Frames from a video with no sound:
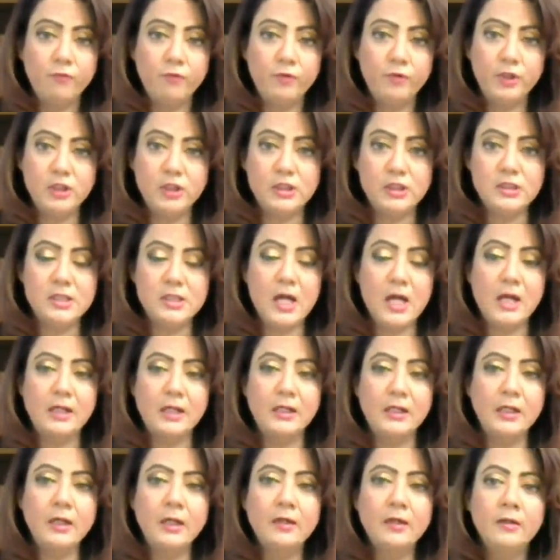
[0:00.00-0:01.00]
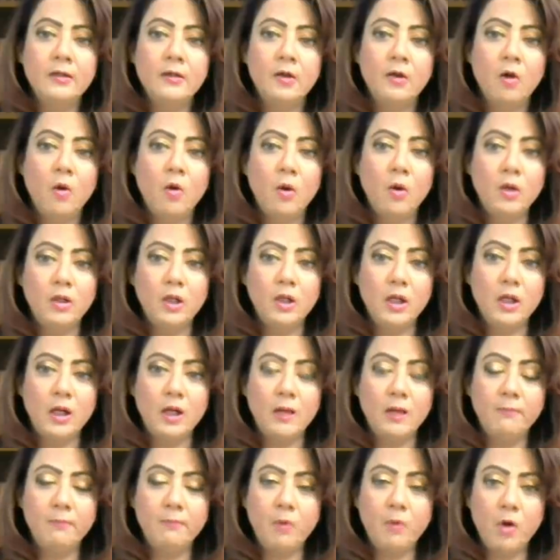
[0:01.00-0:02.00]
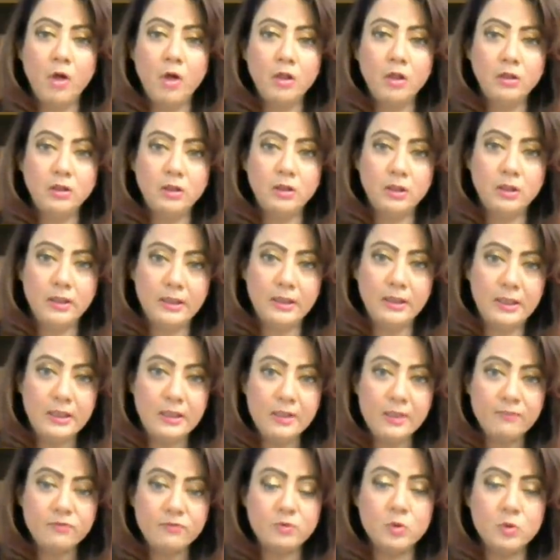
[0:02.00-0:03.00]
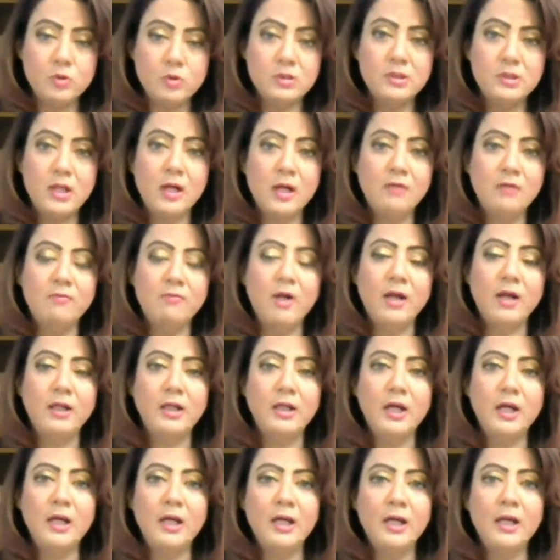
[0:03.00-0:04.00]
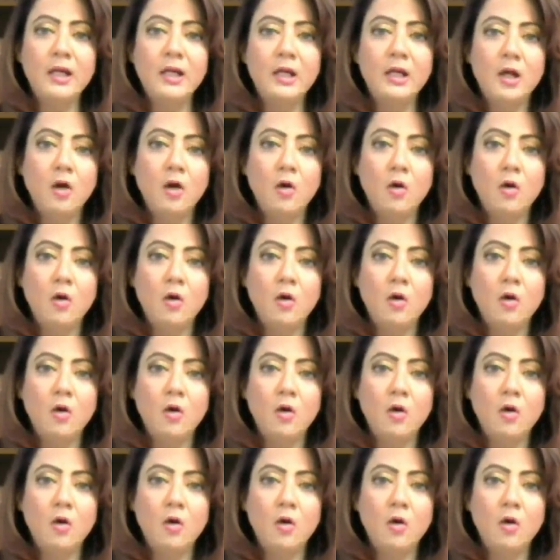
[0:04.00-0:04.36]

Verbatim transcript: फुटेजेस आ रही हैं और बहुत ही अफसोसनाक वाक़ है